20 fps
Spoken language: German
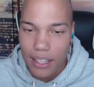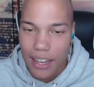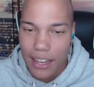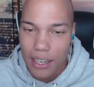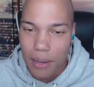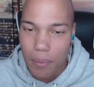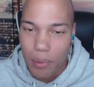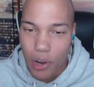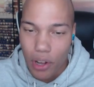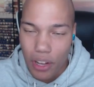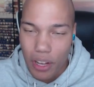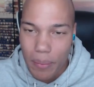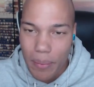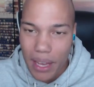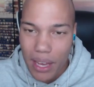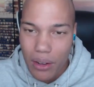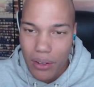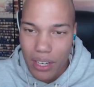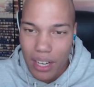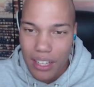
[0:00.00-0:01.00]
er keine Blöcke
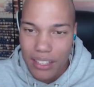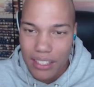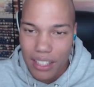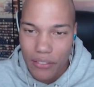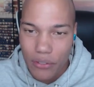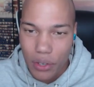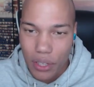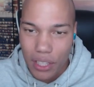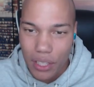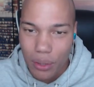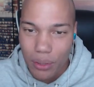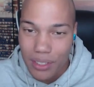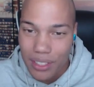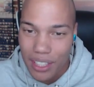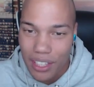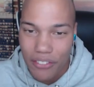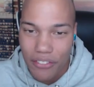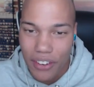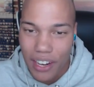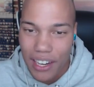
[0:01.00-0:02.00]
mehr oder ist er wirklich
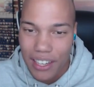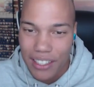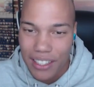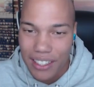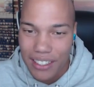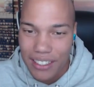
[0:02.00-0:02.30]
runtergefallen